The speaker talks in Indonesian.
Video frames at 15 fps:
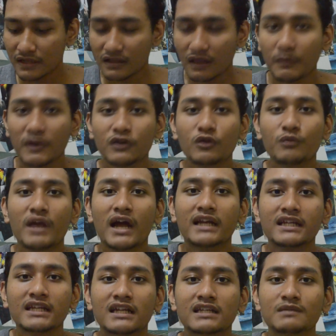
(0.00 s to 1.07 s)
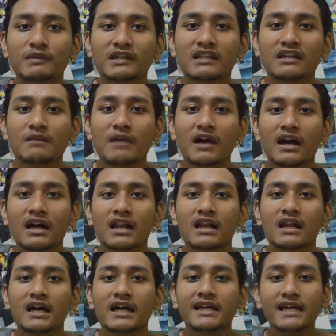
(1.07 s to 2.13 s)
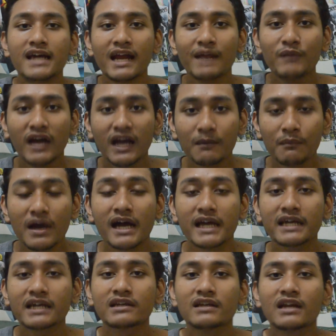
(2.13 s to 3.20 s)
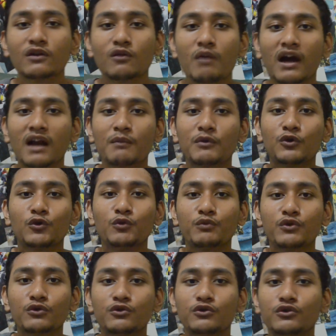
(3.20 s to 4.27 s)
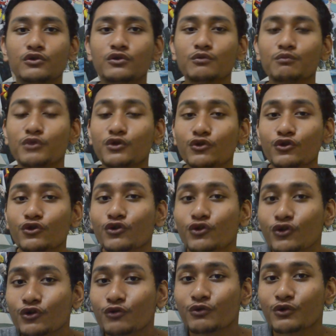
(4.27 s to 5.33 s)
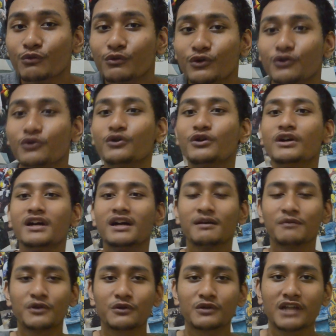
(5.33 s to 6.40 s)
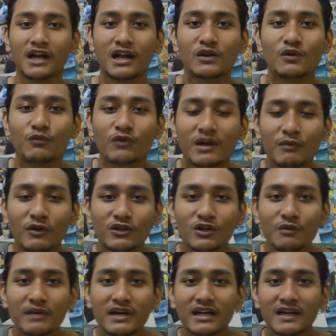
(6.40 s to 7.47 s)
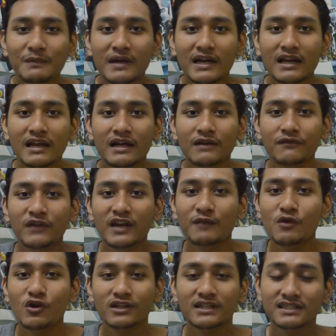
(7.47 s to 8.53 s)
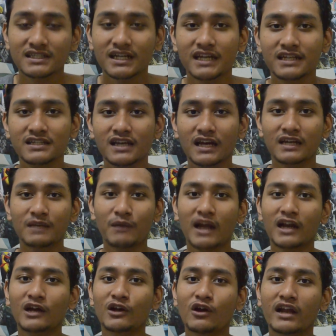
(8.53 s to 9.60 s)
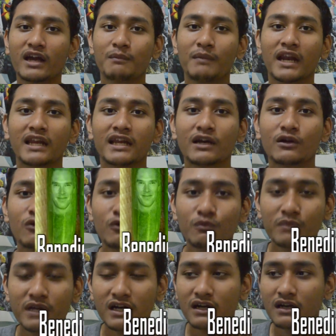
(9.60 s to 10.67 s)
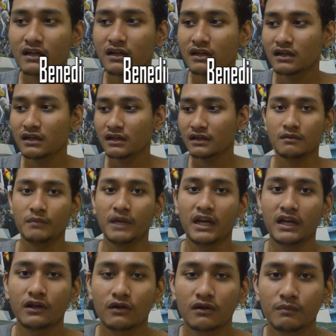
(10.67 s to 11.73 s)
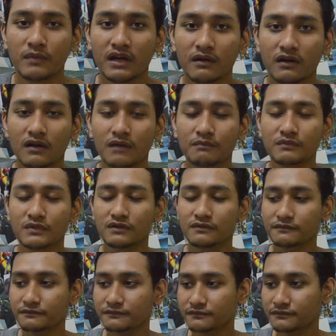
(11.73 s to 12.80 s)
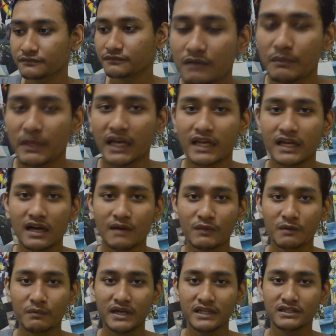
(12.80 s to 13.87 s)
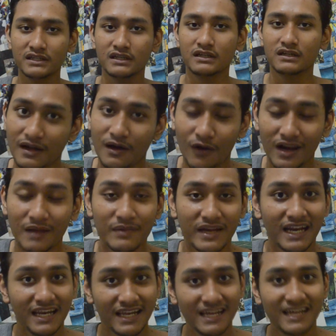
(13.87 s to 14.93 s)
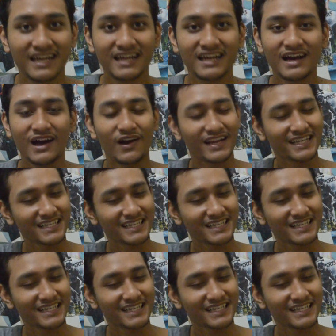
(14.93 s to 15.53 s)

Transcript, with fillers: tapi dia cukup berani dan sepertinya bakal digarap dengan baik dan gue bakal menunggu menunggu menunggu nunggu menunggu menunggu menunggu tanggal 26 Oktober di mana film Doctor Strange yang diperankan oleh Benedict Cumber, Benedict Cumber, Cum, Benedict Cumberbatch oleh Benedict oleh